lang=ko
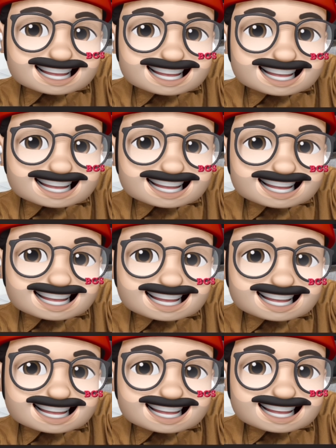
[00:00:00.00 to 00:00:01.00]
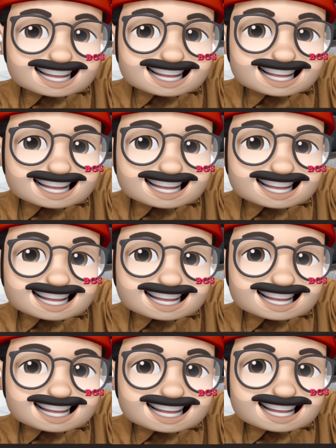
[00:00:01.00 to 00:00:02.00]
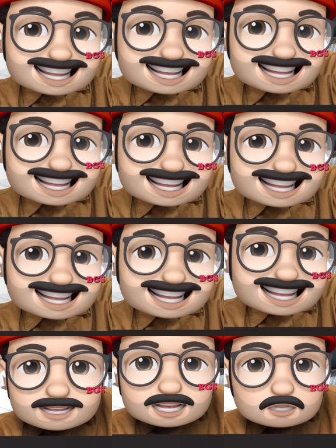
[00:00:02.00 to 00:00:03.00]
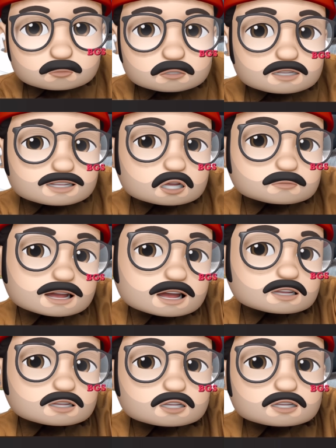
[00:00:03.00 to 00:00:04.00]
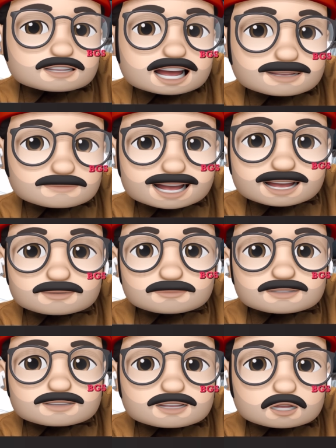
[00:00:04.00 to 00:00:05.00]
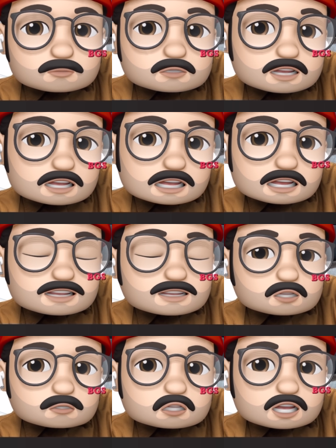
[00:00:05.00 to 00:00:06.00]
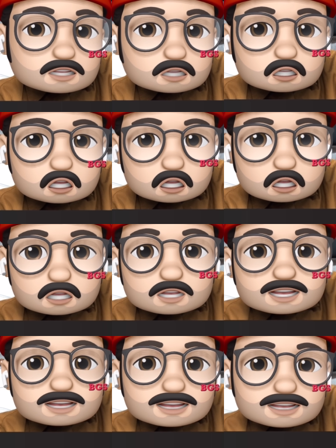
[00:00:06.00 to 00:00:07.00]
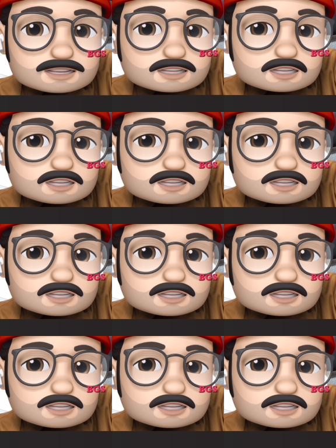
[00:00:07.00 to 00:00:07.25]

쭉 누르고 있지 않는 동안에도 가게 되고요. 다시 동영상으로 바꿔서 제가 말하고 있는 내용을 쓸 수가 있죠. 예를